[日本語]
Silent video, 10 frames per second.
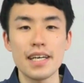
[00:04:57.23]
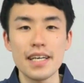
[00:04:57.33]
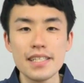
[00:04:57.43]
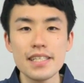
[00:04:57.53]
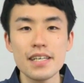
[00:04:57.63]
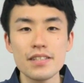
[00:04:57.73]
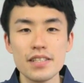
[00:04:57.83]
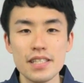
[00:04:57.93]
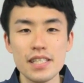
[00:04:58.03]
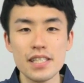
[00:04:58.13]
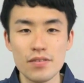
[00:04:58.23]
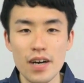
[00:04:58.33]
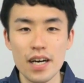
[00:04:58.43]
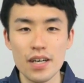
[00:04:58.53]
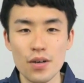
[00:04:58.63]
エスアール シリーズ
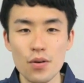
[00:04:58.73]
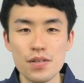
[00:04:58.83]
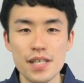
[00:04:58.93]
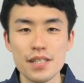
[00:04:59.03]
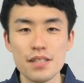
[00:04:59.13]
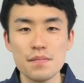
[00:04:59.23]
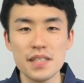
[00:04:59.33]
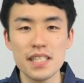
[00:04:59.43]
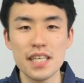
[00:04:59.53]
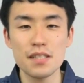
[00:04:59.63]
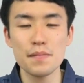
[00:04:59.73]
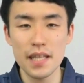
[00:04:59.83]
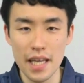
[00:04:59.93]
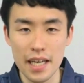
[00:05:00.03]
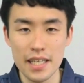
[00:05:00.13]
は構成する部品が
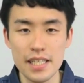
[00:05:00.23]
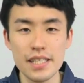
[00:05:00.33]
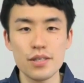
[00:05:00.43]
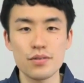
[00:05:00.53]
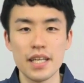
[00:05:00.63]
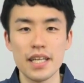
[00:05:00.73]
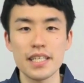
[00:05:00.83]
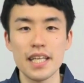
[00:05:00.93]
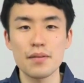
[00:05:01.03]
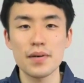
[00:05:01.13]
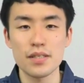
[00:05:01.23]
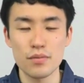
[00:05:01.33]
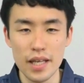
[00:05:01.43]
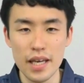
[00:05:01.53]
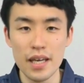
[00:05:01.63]
全て金属でできています
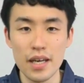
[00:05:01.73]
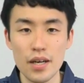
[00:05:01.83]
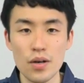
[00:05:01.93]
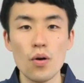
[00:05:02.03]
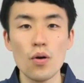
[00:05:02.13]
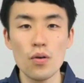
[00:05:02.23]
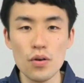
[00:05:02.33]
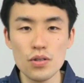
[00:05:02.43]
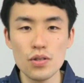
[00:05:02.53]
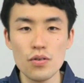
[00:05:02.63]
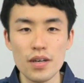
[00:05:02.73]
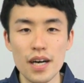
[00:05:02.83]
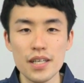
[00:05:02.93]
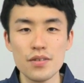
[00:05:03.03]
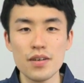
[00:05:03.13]
ので、高温の
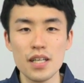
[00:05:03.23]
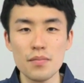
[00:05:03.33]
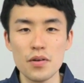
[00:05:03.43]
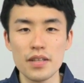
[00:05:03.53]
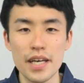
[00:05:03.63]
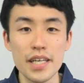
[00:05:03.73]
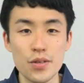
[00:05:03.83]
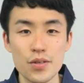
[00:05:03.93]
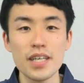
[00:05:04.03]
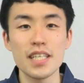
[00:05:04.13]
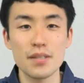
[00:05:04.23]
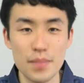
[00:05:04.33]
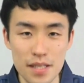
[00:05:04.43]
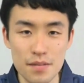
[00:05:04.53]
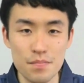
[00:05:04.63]
環境下でも耐えることができ
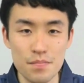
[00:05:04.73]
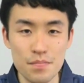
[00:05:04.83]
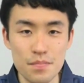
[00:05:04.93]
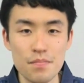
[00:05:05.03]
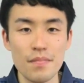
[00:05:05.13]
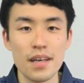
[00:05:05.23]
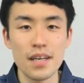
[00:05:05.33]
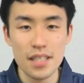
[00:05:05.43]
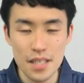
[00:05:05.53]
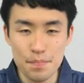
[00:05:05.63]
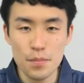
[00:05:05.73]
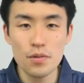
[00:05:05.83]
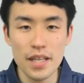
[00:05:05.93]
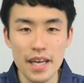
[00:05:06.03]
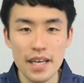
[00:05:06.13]
ます。一
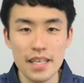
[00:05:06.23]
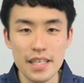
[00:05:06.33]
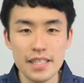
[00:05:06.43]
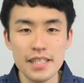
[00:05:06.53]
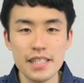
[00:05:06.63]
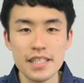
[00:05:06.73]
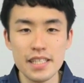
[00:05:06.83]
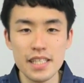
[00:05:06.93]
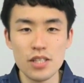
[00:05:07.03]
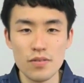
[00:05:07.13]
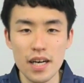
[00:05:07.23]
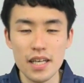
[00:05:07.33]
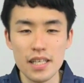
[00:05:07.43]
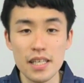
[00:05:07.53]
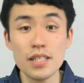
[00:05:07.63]
方で イーエス シリーズ
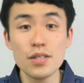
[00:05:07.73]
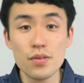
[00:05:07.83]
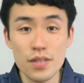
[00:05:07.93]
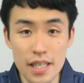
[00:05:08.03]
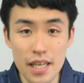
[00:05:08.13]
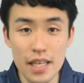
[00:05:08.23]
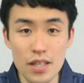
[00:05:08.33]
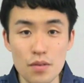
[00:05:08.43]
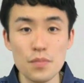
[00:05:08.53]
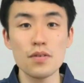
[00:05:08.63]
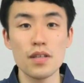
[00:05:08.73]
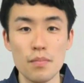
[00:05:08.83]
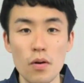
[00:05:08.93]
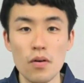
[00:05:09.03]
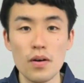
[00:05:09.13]
は金属製のもの
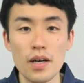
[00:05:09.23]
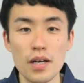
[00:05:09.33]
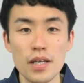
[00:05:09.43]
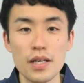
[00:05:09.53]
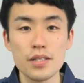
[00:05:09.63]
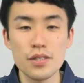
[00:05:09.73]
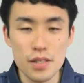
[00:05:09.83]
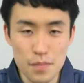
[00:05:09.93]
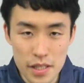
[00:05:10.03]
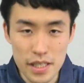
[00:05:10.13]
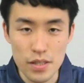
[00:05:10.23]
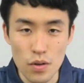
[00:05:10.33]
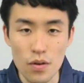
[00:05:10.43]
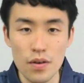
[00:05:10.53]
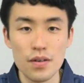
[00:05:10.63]
でも樹脂部
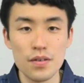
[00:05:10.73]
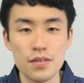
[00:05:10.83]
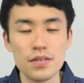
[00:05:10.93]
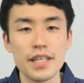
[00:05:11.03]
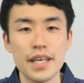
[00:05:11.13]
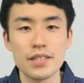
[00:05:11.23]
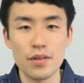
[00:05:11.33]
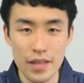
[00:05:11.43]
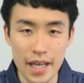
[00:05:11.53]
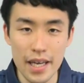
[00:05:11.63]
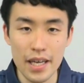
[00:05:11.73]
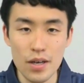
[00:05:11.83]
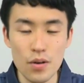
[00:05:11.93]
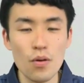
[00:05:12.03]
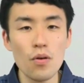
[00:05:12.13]
品を含んでいるの
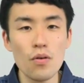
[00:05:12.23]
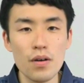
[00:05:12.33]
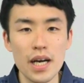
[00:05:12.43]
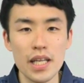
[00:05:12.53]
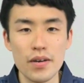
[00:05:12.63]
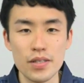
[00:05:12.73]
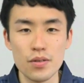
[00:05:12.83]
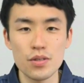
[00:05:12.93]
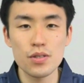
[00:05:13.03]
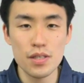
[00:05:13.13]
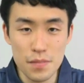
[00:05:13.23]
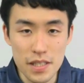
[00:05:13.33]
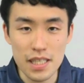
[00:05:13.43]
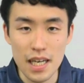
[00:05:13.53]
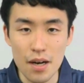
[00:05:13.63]
で、高温下ではその樹脂部
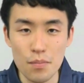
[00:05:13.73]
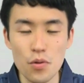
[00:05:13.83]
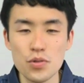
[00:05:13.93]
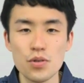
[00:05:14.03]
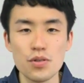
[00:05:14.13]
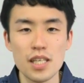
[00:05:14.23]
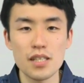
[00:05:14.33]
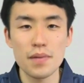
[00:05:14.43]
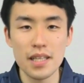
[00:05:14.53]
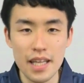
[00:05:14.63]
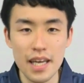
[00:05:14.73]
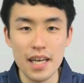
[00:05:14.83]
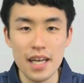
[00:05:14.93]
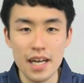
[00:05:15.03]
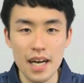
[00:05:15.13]
品が膨張してしまっ
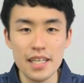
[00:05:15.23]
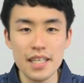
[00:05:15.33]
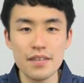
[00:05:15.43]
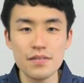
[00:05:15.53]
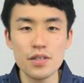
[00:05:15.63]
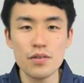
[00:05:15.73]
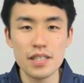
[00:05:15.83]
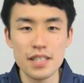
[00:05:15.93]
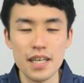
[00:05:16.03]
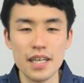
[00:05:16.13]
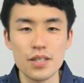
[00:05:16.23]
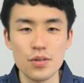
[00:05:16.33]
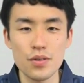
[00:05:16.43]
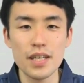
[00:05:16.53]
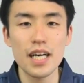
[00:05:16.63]
て回転不良につながる
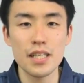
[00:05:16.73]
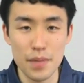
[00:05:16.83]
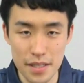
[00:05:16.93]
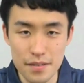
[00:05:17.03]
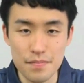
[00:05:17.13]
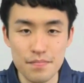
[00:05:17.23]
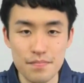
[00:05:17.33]
恐れがあります。